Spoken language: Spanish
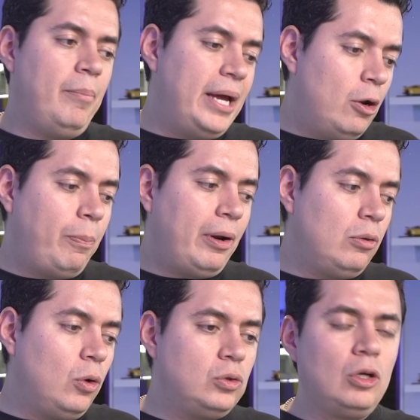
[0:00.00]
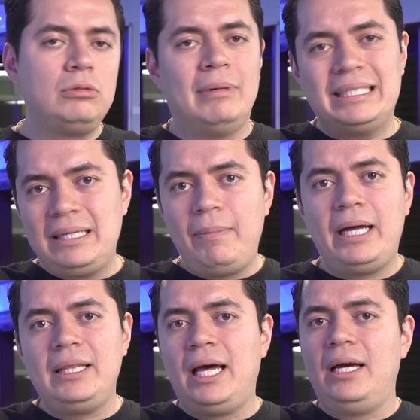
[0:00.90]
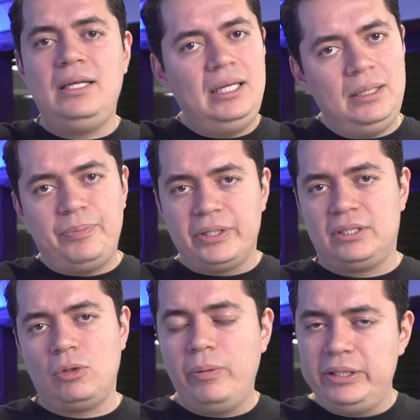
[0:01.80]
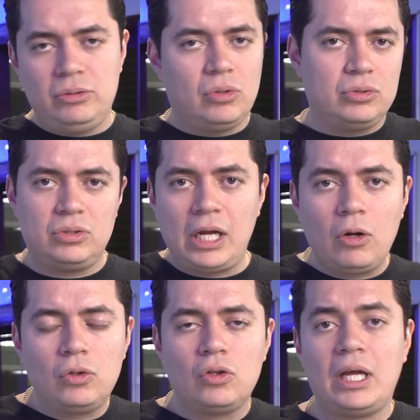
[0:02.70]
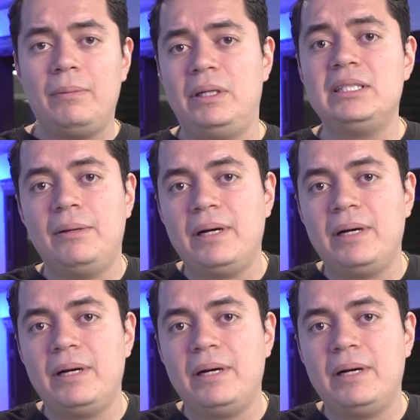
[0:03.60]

Menos productos, más demanda y pues suben sus costos. Algo totalmente